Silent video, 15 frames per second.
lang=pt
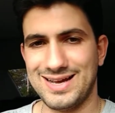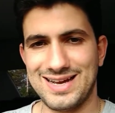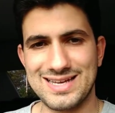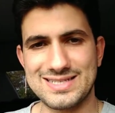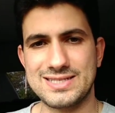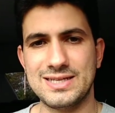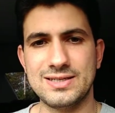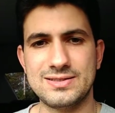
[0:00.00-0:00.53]

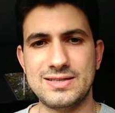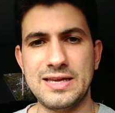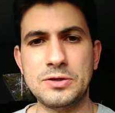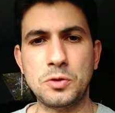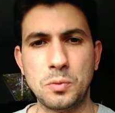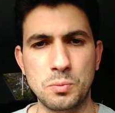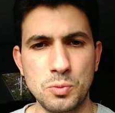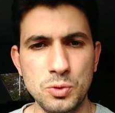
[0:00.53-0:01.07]
Acertei,
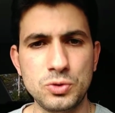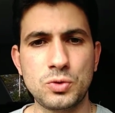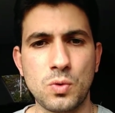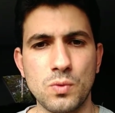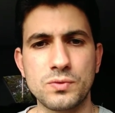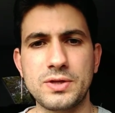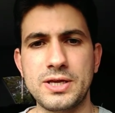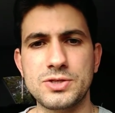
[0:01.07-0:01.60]
estou muito
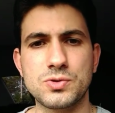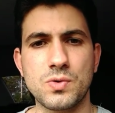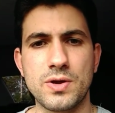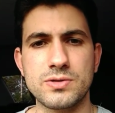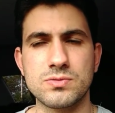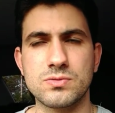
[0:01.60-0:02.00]
contente com o